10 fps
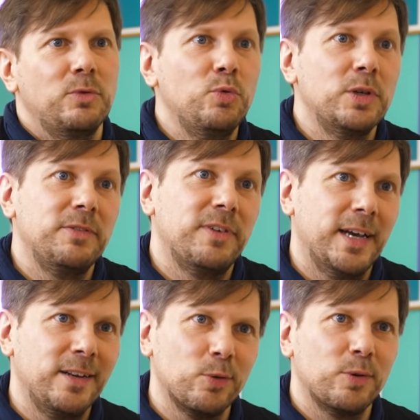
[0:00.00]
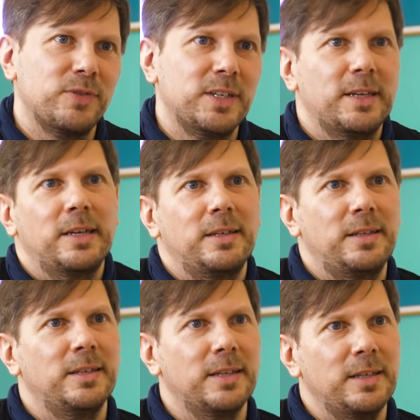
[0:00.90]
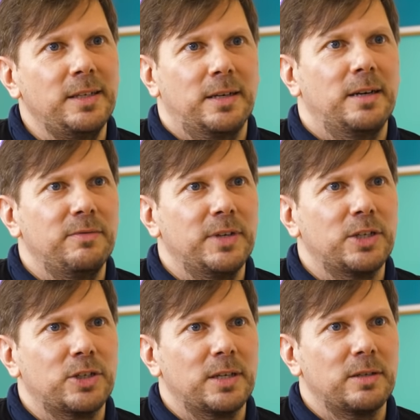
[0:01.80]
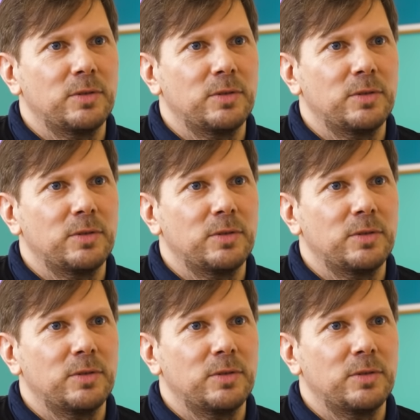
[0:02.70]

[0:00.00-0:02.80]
nur die Veränderung findet in der, digitalen Welt statt.